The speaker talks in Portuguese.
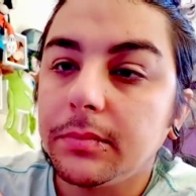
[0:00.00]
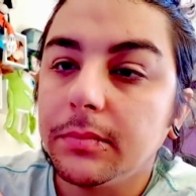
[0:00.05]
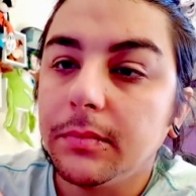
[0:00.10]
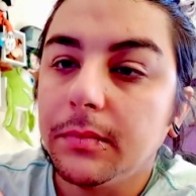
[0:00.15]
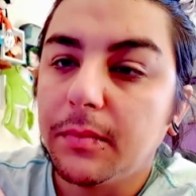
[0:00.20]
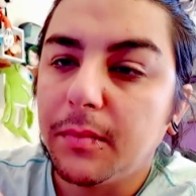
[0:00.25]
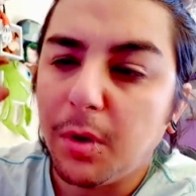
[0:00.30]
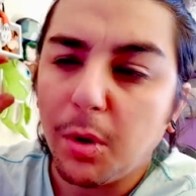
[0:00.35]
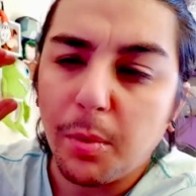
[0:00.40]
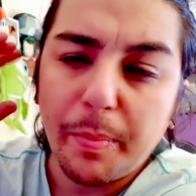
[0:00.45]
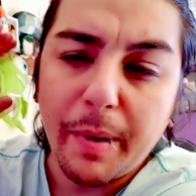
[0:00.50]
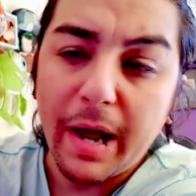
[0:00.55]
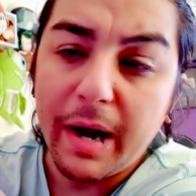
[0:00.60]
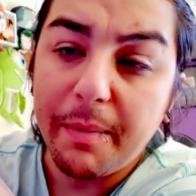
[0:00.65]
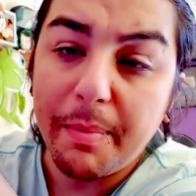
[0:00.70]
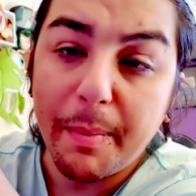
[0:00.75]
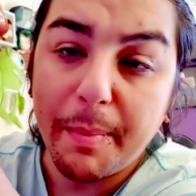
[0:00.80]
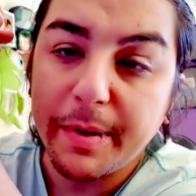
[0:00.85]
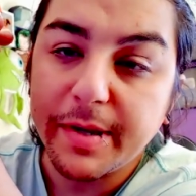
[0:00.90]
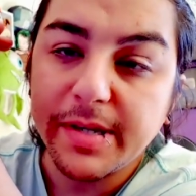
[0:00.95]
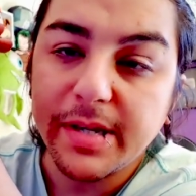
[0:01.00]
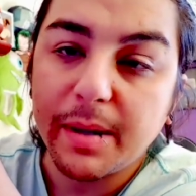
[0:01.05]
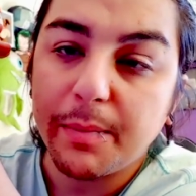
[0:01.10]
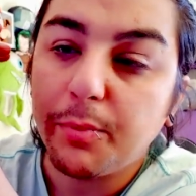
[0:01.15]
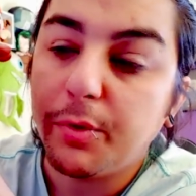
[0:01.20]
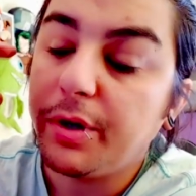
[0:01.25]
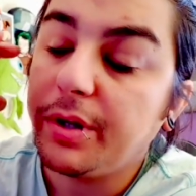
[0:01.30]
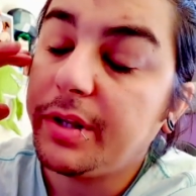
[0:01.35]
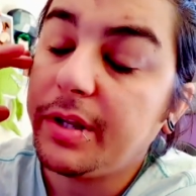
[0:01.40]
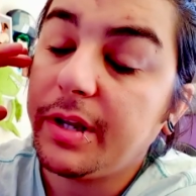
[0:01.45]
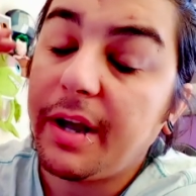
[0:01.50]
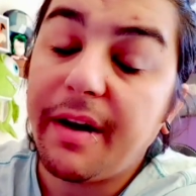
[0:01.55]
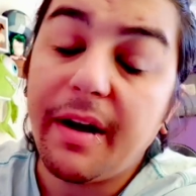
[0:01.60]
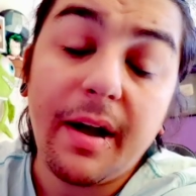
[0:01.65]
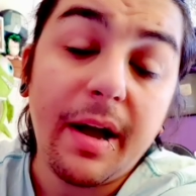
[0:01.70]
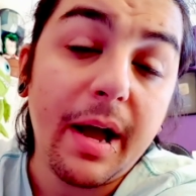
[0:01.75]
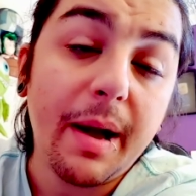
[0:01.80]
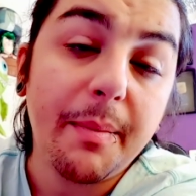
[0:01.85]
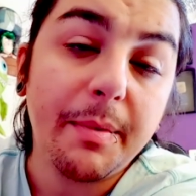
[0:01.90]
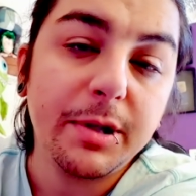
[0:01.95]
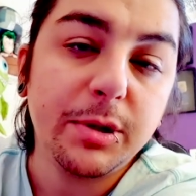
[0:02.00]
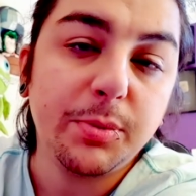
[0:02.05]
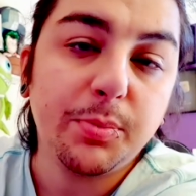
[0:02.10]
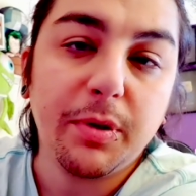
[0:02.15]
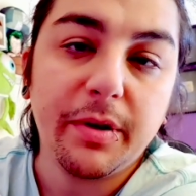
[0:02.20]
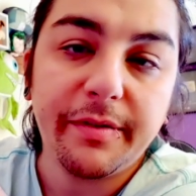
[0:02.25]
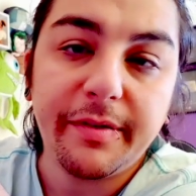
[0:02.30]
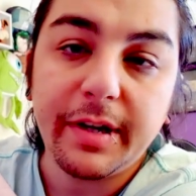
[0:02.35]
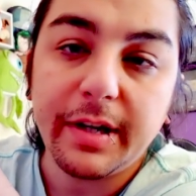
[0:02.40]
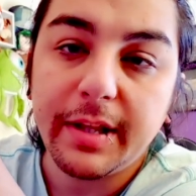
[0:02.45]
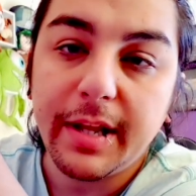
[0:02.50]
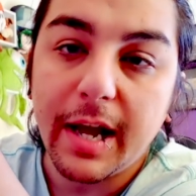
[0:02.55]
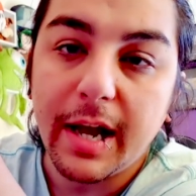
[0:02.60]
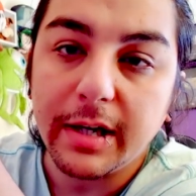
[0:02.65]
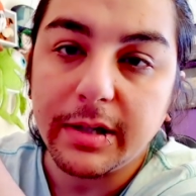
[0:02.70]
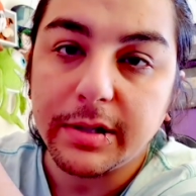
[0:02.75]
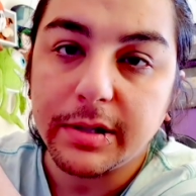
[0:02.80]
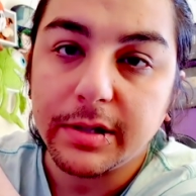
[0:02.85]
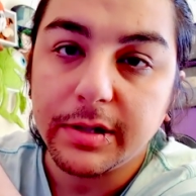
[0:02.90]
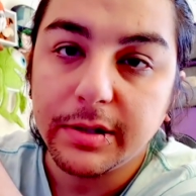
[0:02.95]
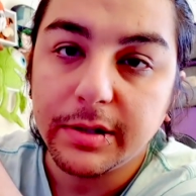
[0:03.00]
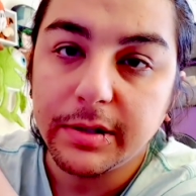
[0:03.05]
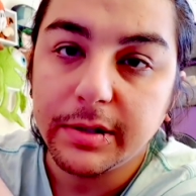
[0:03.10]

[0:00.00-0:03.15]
Eu parei para pensar muito e é, é, a mais pura verdade.